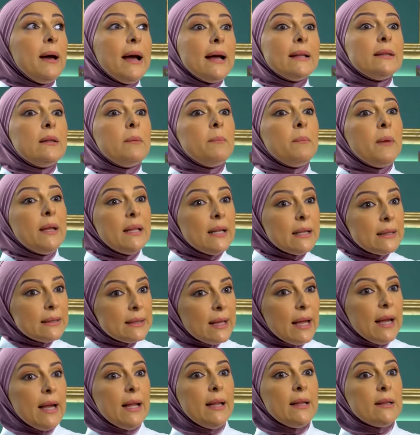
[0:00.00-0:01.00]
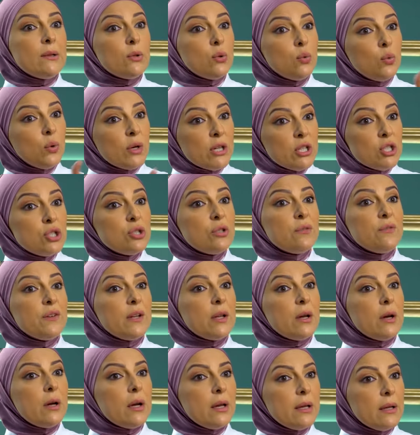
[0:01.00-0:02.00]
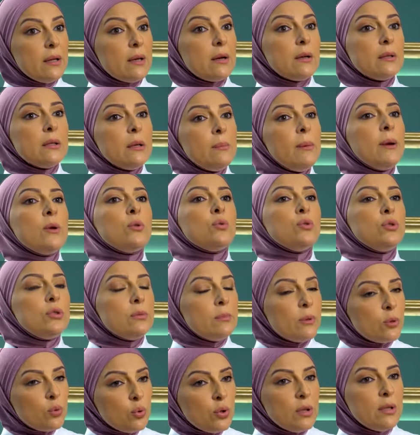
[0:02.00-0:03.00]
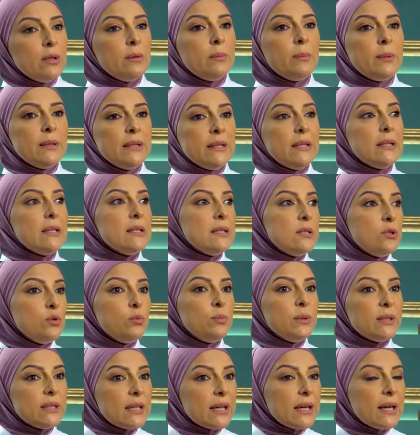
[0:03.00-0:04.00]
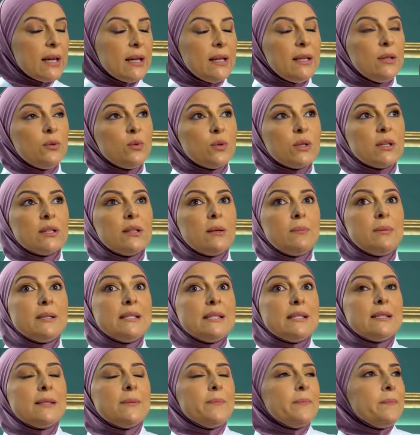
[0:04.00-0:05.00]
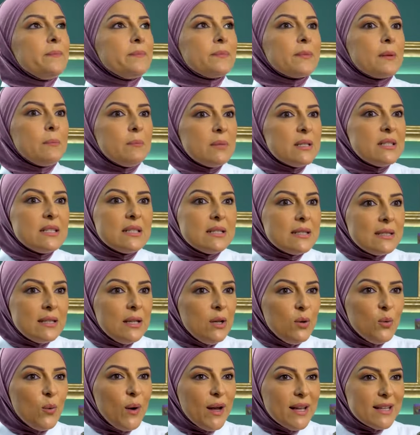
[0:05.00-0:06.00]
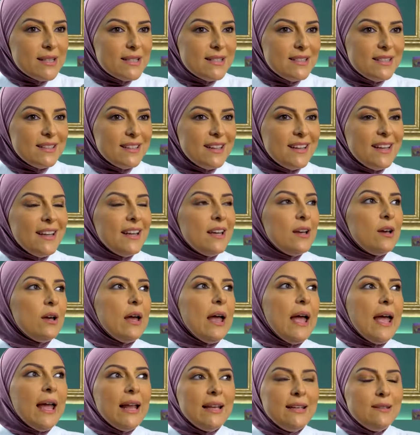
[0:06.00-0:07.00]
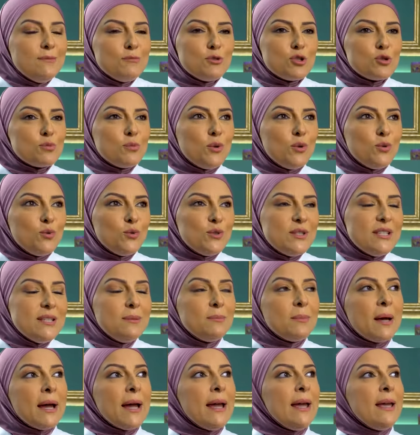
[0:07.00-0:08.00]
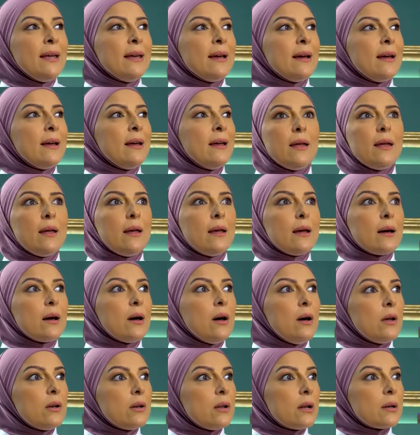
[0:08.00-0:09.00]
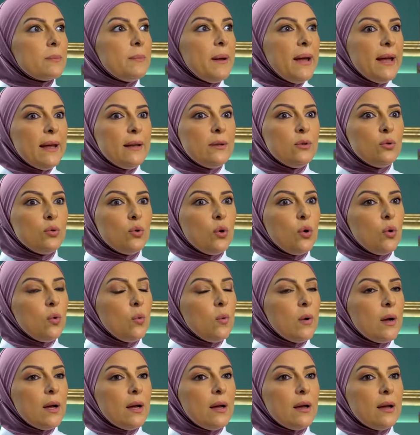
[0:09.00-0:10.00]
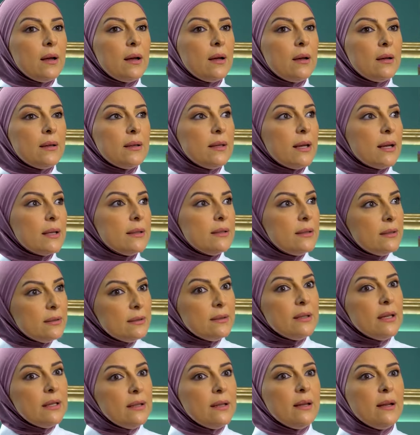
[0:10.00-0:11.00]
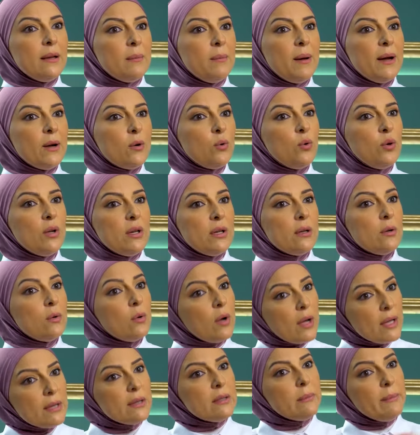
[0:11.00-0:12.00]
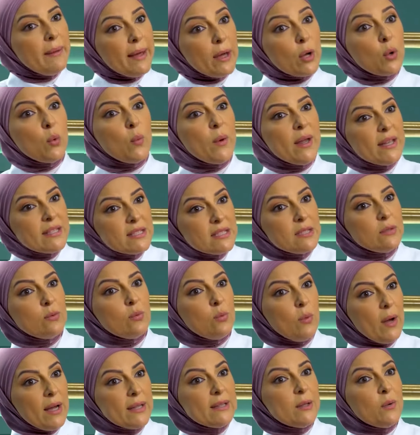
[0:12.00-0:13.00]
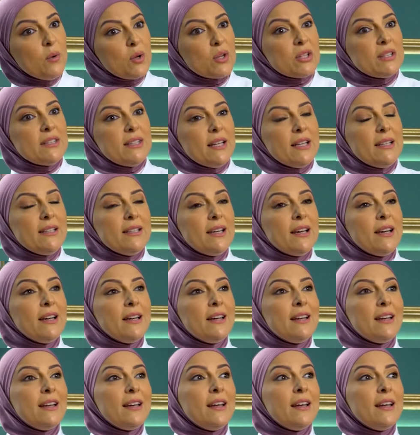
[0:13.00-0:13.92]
بعد ما انا اتنقلت وعشت في القاهره طبعا كنت بروح لبيت جدي وبيت خالي وكده بس بس ستيل لوحدي اهلي مش موجودين معايا آه، قرر بقى ان هو يعني ننقل بقى كلنا خدت بقى اخواتي واحده ورا الثانيه